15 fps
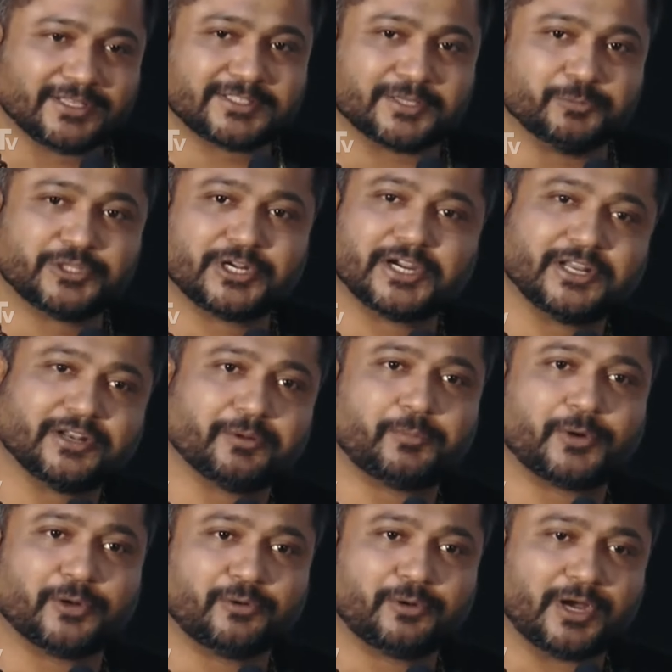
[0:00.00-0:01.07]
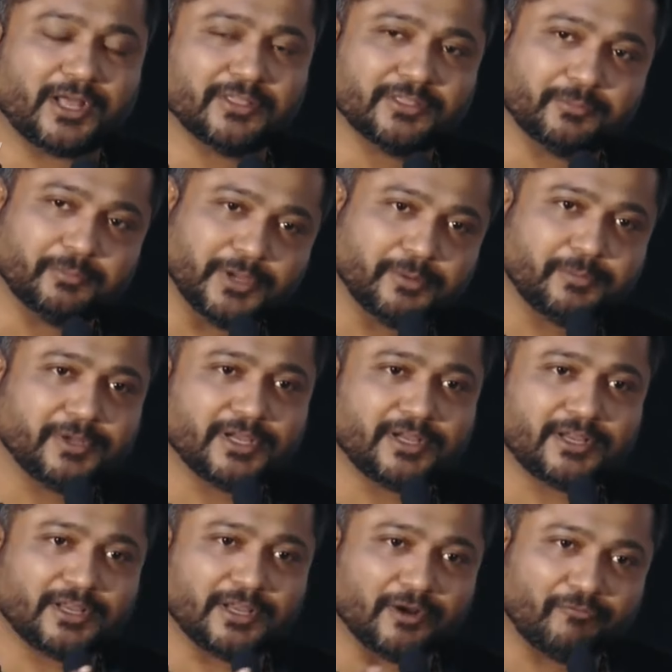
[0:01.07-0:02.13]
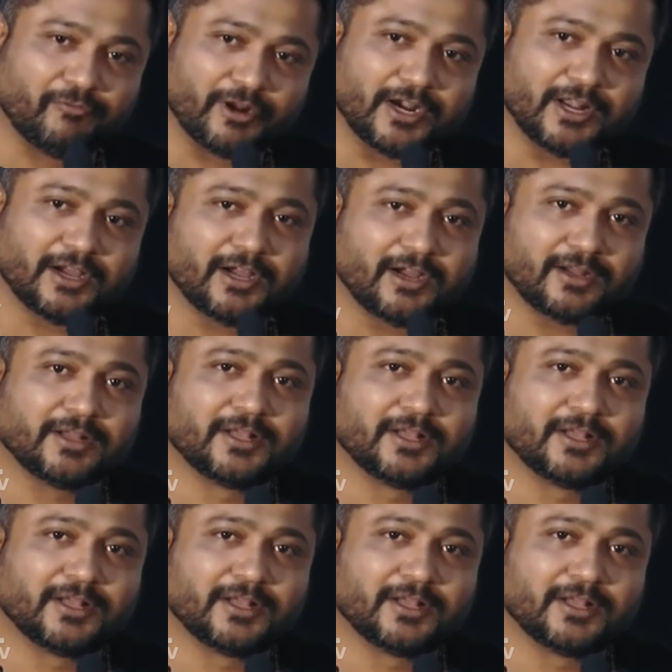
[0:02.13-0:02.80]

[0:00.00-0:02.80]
சமுத்திரகனியன படம் அந்த பேபியை எவ்வளோ அழகாக